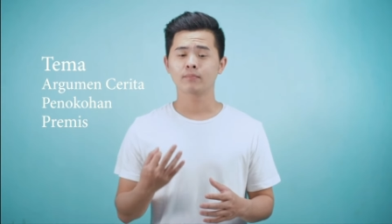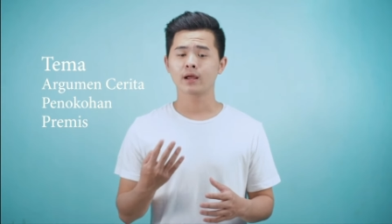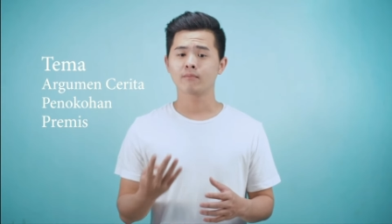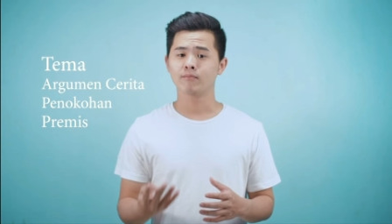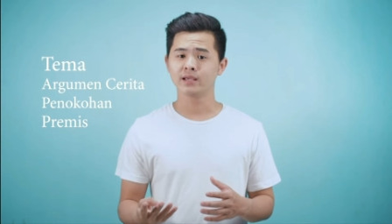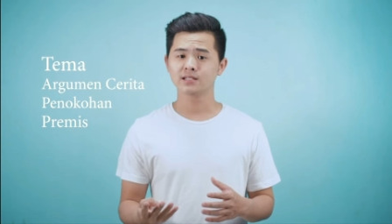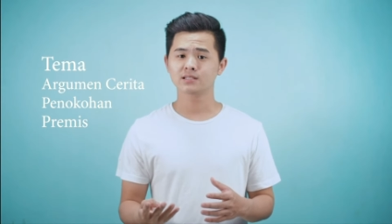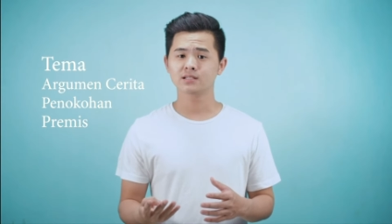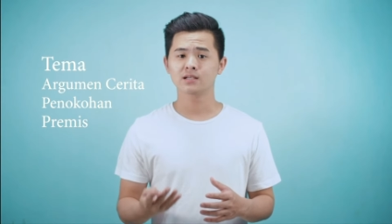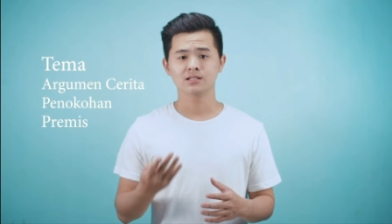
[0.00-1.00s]

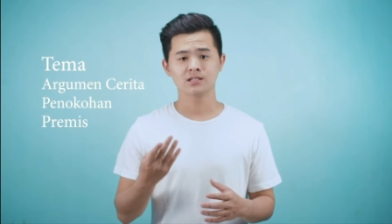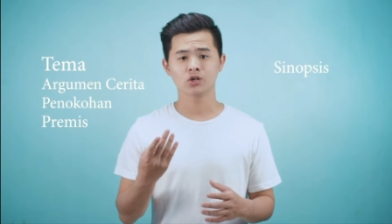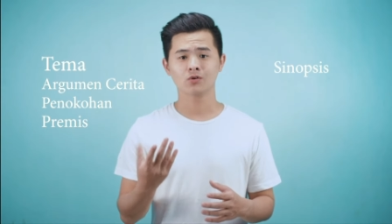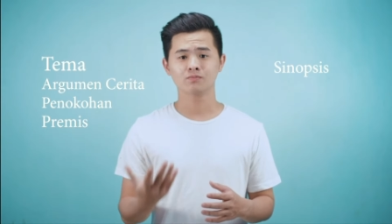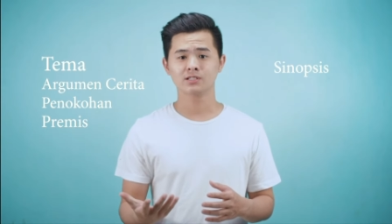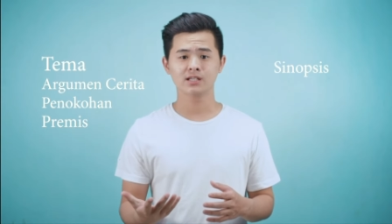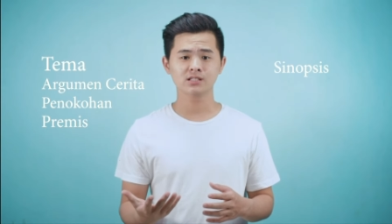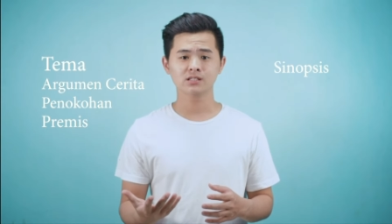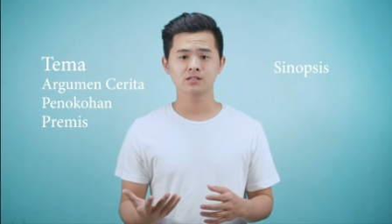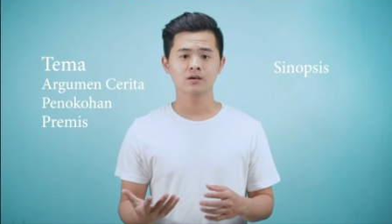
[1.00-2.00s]
premis,
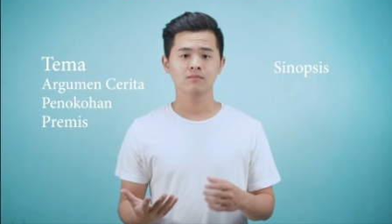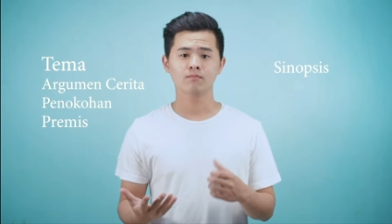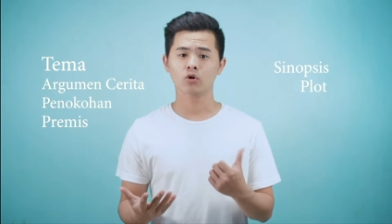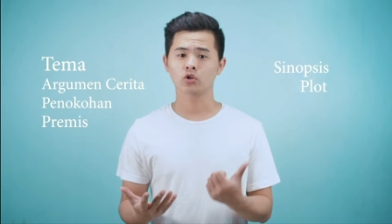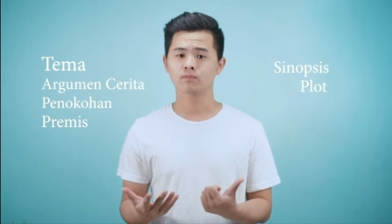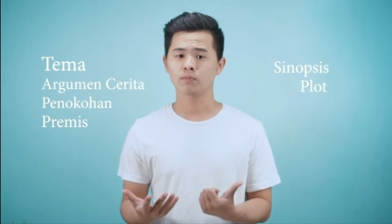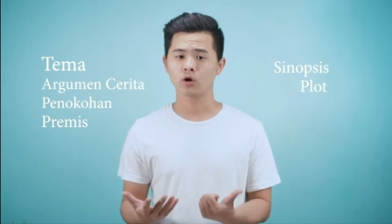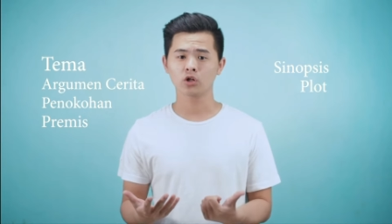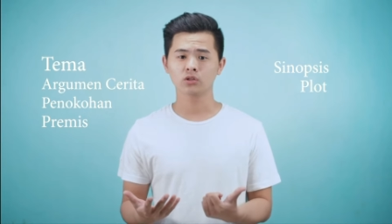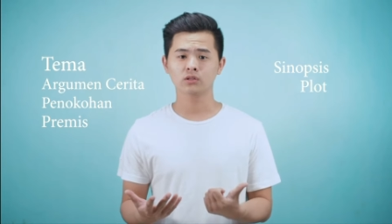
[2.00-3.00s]
sinopsis,
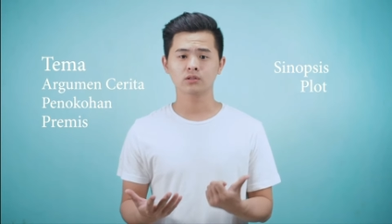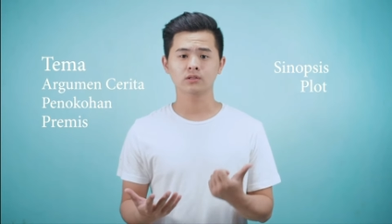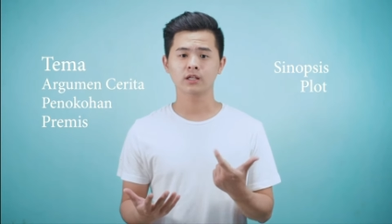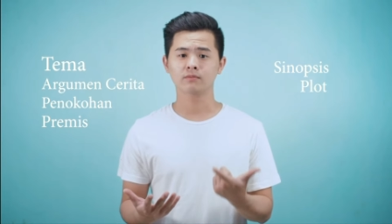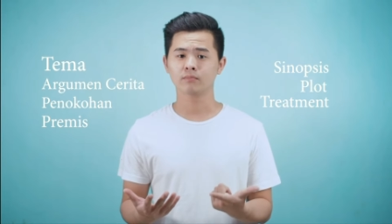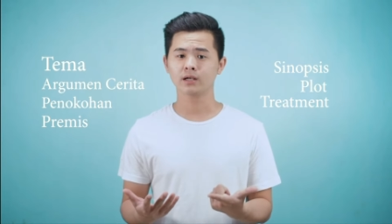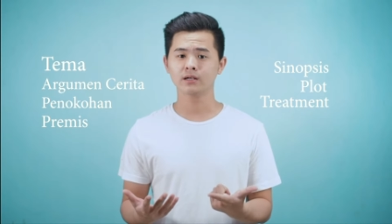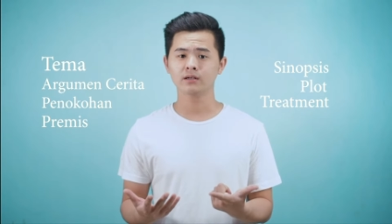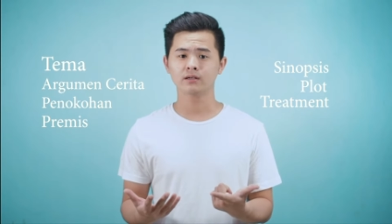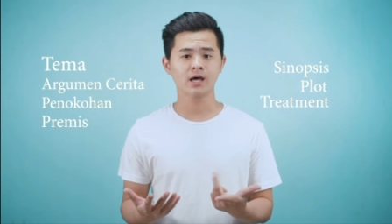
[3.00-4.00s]
plot-plot,
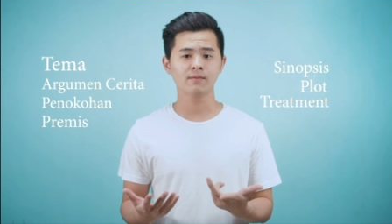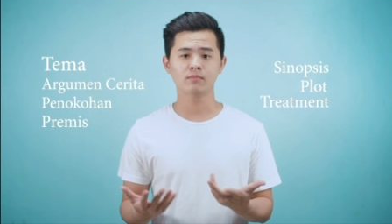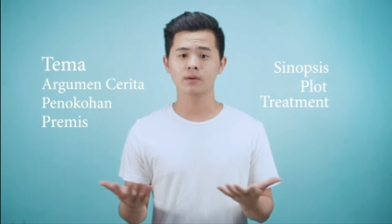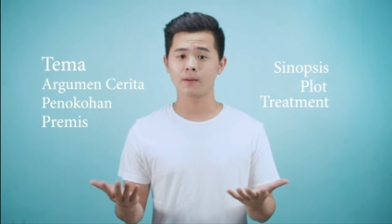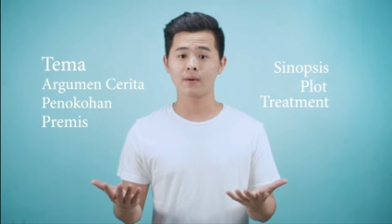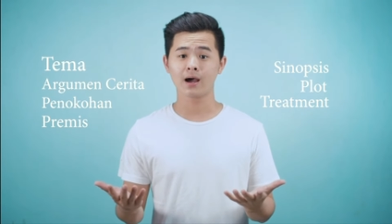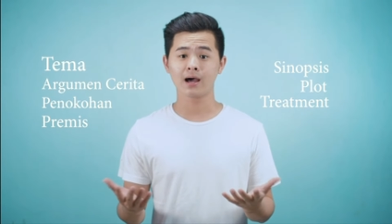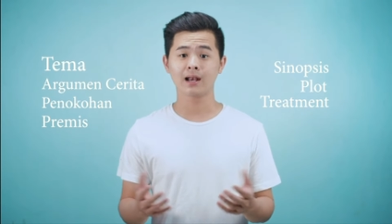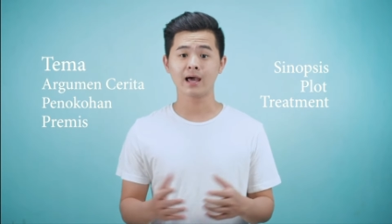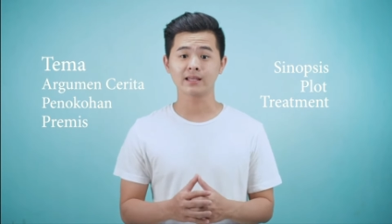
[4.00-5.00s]
treatment, dan beberapa
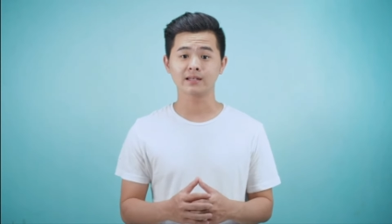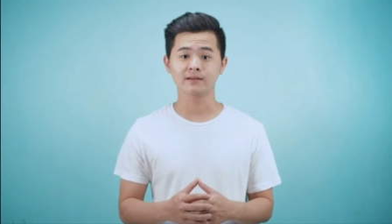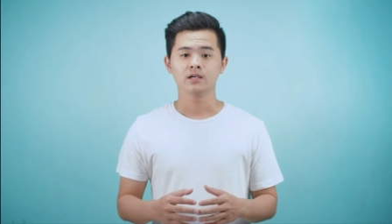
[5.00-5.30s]
hal lain.